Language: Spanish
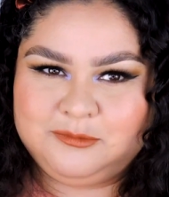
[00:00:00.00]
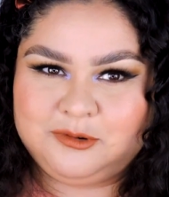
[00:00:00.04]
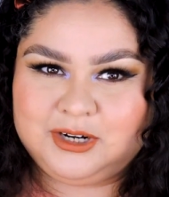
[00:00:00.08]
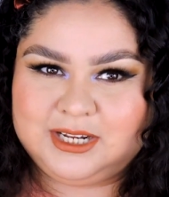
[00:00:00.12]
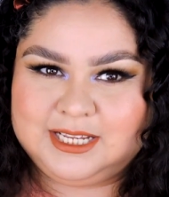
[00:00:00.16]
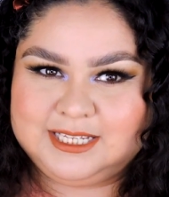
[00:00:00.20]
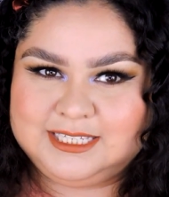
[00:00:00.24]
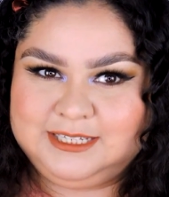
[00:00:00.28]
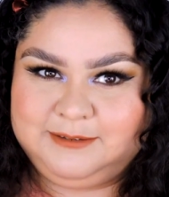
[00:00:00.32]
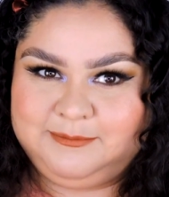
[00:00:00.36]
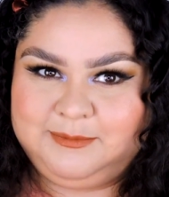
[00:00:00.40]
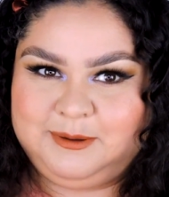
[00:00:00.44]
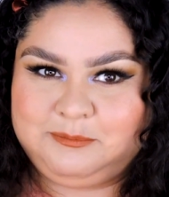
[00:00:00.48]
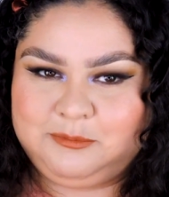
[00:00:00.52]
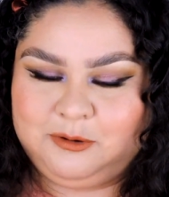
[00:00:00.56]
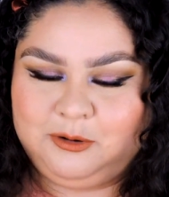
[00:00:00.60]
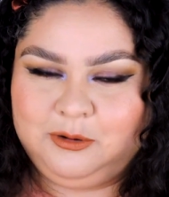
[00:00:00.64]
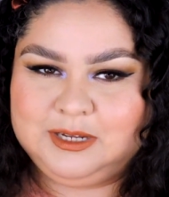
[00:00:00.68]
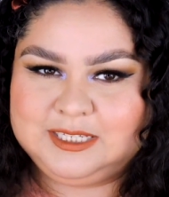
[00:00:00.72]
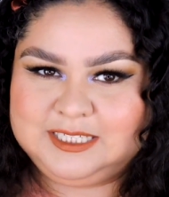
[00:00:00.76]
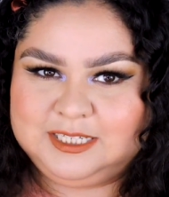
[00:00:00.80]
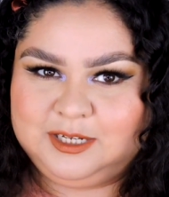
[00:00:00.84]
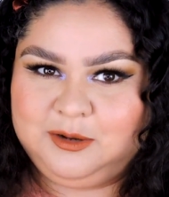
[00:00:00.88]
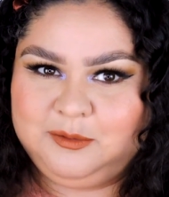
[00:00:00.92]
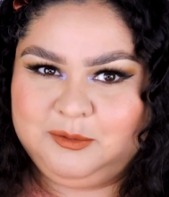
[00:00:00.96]
Porque si me
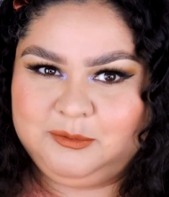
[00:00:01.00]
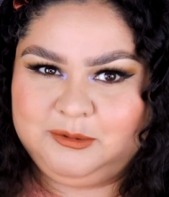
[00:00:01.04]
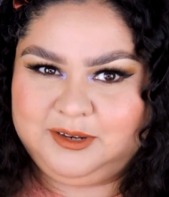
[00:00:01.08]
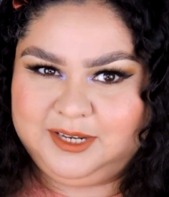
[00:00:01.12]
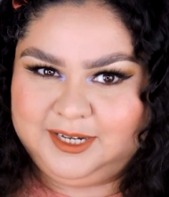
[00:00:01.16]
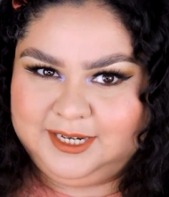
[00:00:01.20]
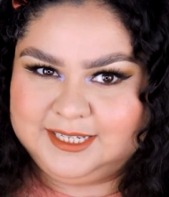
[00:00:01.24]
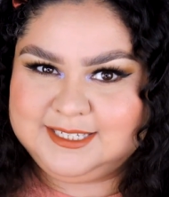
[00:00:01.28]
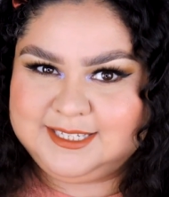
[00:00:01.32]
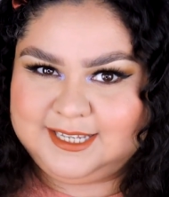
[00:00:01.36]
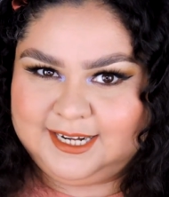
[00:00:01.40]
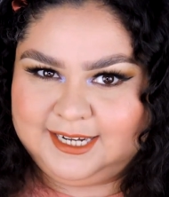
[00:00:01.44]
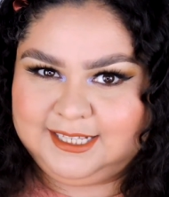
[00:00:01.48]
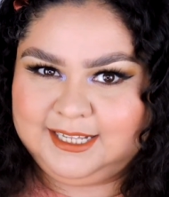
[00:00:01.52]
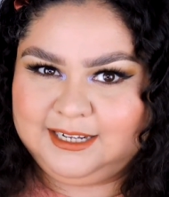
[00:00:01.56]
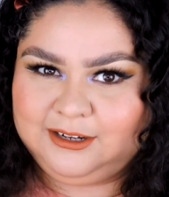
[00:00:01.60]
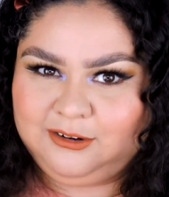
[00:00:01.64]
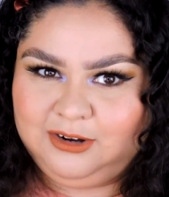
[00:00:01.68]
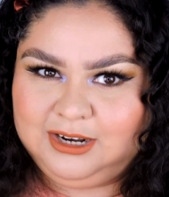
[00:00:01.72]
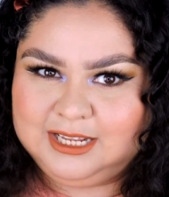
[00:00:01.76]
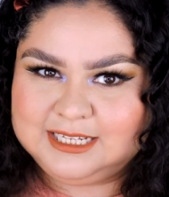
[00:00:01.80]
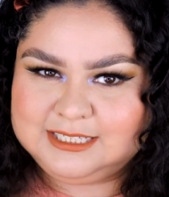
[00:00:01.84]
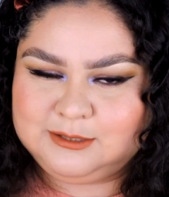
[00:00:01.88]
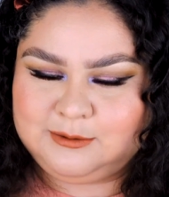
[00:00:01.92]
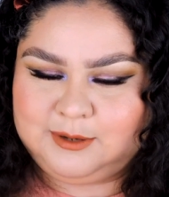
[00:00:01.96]
pongo así como bien estricta
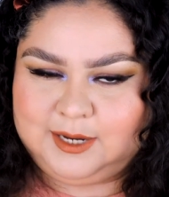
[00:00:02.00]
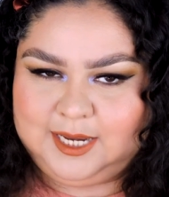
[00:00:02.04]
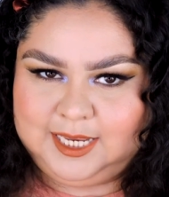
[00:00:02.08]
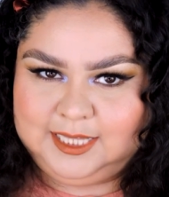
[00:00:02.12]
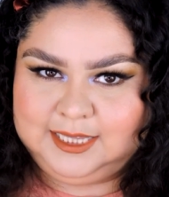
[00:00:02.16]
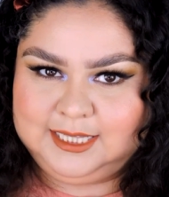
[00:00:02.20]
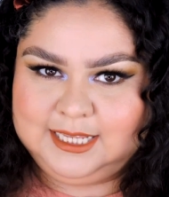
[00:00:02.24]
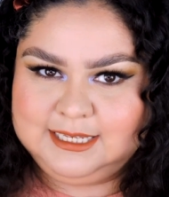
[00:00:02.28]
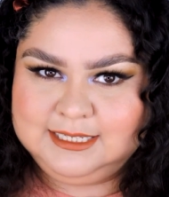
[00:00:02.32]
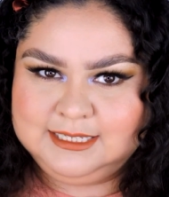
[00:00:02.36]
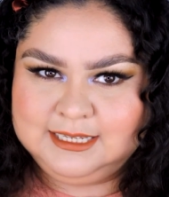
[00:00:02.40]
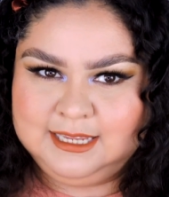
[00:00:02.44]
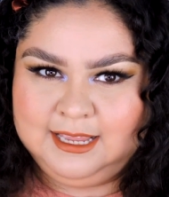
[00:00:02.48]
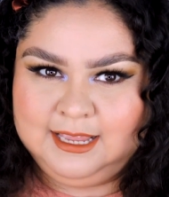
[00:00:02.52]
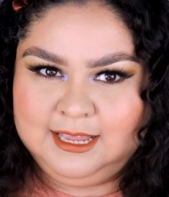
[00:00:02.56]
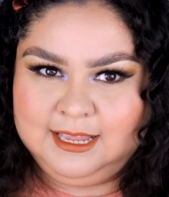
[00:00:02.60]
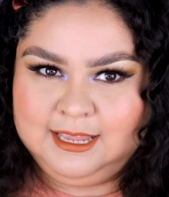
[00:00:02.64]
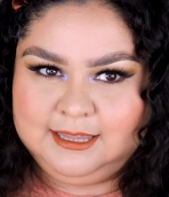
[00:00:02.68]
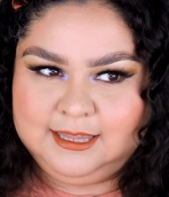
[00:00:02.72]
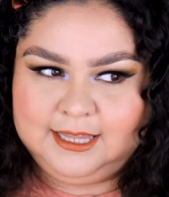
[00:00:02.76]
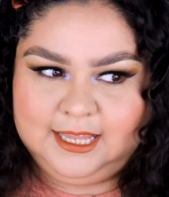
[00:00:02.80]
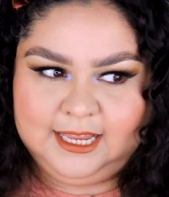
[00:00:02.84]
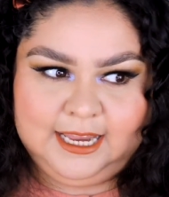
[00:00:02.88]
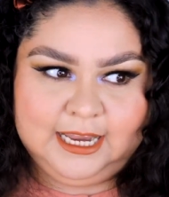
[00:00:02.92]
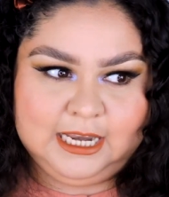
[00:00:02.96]
con las toallitas,
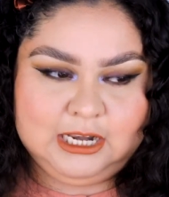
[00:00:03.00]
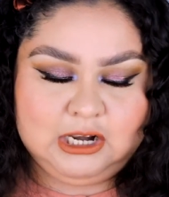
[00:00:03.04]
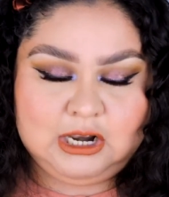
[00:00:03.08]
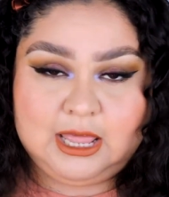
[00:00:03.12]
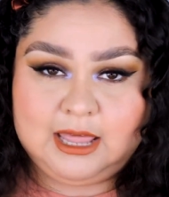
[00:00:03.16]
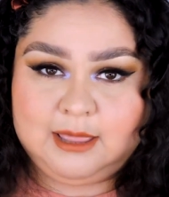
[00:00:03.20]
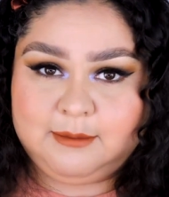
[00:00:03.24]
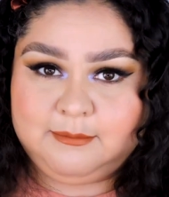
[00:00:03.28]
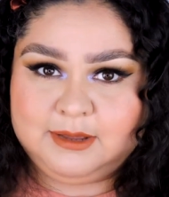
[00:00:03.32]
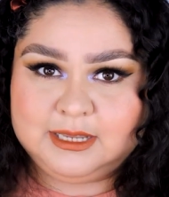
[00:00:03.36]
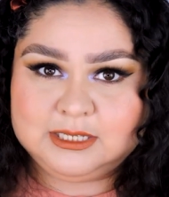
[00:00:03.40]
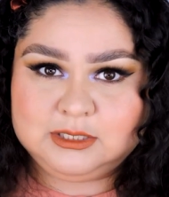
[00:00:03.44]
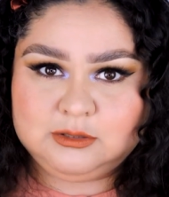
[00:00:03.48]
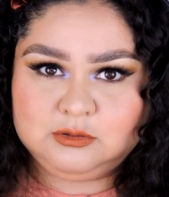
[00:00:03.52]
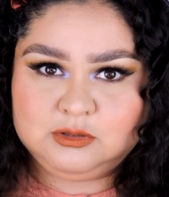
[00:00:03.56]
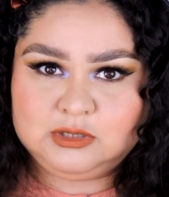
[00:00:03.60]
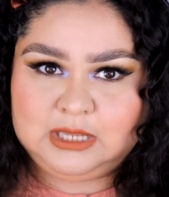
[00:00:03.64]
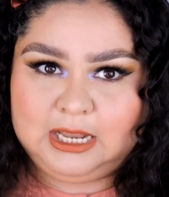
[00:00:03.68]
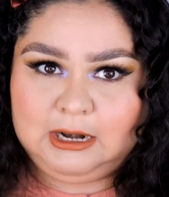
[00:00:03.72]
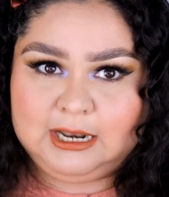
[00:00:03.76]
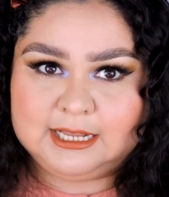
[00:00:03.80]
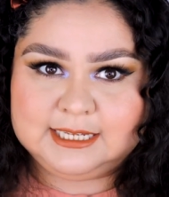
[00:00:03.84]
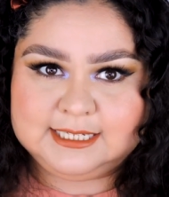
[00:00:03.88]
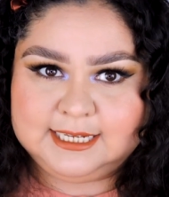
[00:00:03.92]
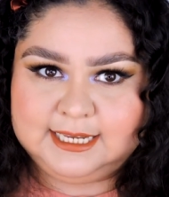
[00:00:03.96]
de que nada más
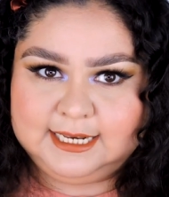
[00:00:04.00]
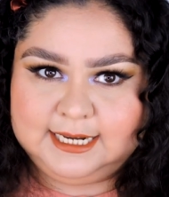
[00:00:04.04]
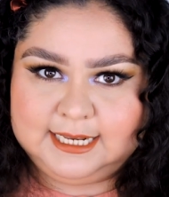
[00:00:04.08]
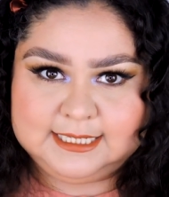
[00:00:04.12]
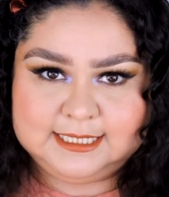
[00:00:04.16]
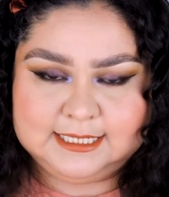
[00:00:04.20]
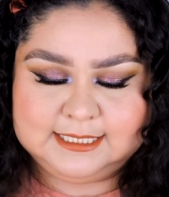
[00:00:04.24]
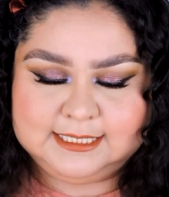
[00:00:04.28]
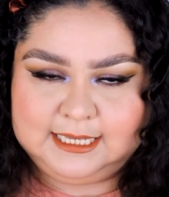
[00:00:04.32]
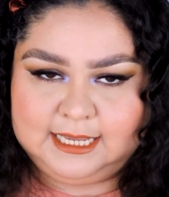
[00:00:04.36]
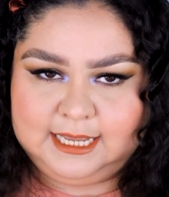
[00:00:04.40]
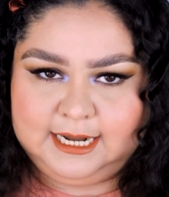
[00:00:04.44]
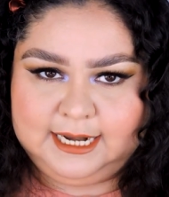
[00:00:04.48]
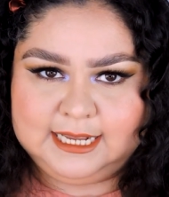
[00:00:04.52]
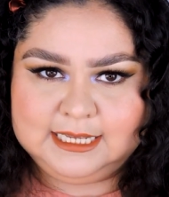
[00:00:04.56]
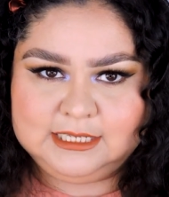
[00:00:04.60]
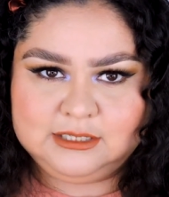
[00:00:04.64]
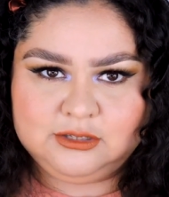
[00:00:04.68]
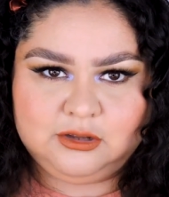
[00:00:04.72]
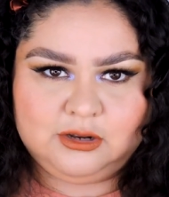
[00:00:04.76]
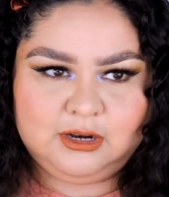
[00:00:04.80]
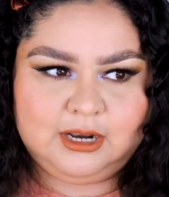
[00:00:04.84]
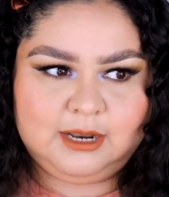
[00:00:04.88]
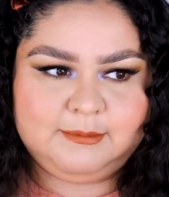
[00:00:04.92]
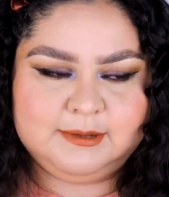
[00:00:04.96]
usa las que necesarias,
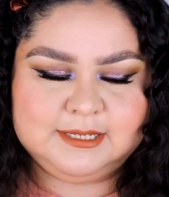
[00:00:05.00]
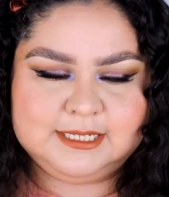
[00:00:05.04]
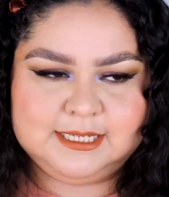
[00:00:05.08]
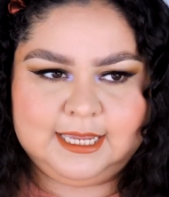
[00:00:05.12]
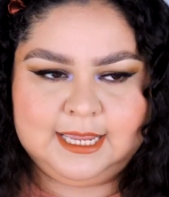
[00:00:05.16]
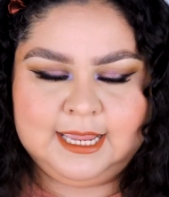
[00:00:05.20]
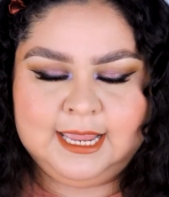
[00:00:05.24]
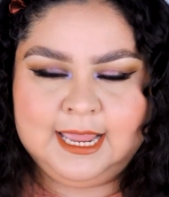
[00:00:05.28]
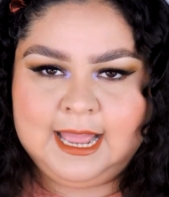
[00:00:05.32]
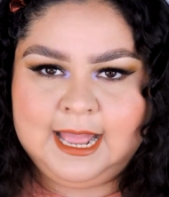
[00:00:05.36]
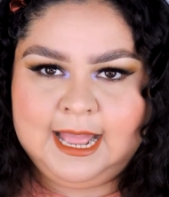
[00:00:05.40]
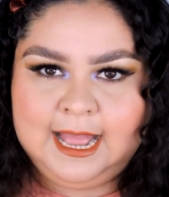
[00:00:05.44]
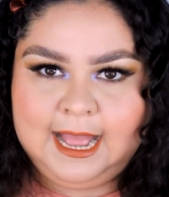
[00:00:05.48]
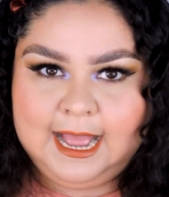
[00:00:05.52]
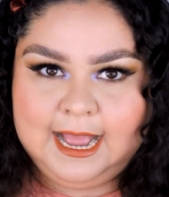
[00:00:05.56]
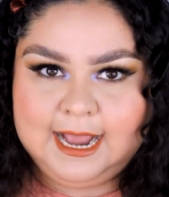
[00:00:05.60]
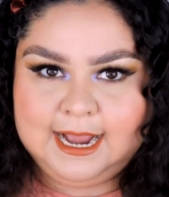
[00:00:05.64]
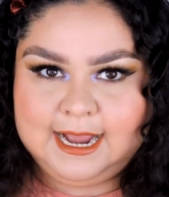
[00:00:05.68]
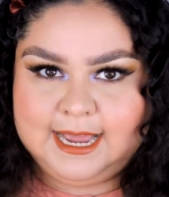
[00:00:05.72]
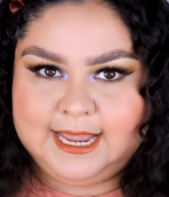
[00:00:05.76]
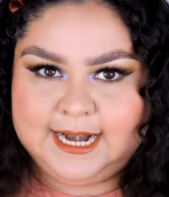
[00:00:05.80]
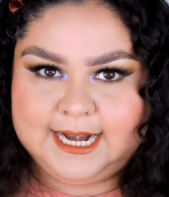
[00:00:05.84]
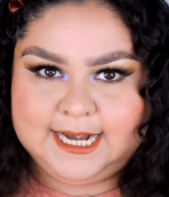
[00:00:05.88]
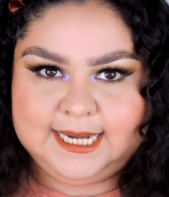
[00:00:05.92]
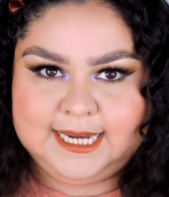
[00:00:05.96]
no nada más que
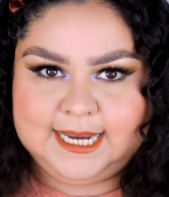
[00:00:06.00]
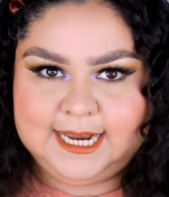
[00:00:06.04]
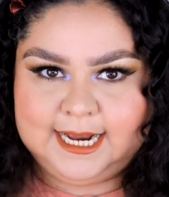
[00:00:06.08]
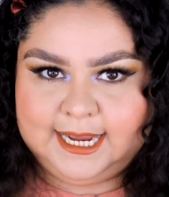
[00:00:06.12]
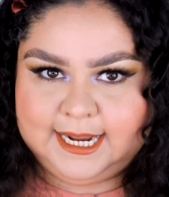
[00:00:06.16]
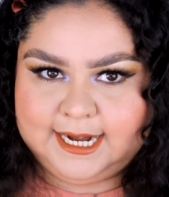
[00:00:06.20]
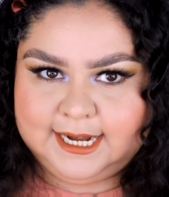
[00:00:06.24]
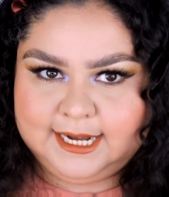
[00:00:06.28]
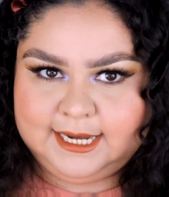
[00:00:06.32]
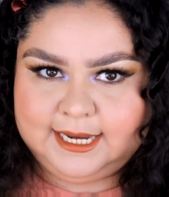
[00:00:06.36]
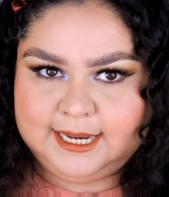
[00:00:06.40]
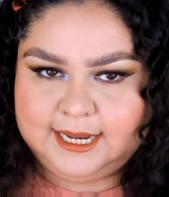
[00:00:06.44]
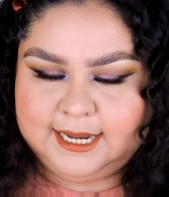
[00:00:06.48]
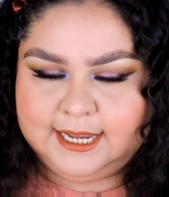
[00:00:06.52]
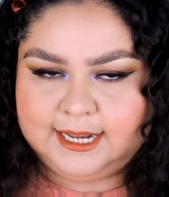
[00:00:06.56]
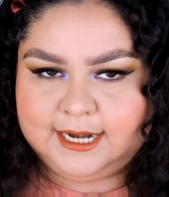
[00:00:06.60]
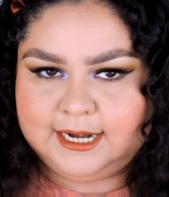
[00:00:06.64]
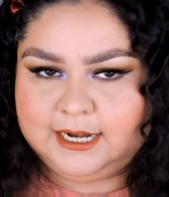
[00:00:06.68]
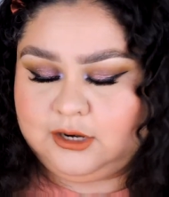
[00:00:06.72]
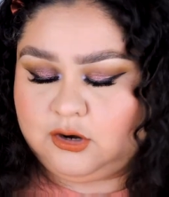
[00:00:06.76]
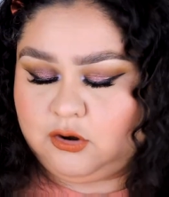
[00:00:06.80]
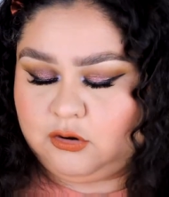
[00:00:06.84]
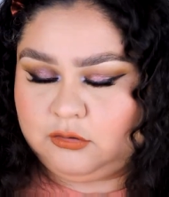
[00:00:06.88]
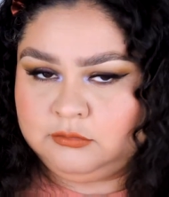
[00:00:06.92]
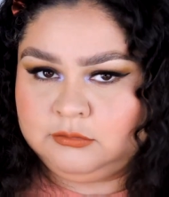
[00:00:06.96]
agarre y agarre y
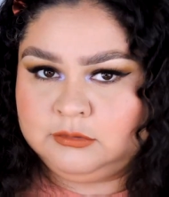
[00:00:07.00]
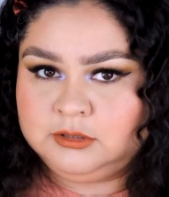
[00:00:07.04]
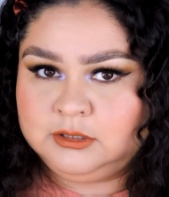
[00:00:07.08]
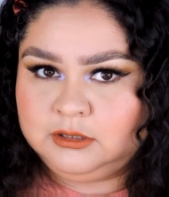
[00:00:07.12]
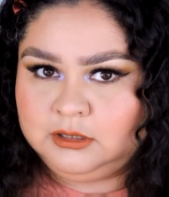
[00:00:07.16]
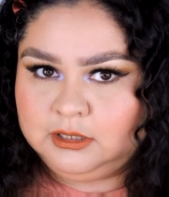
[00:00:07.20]
agarre, no.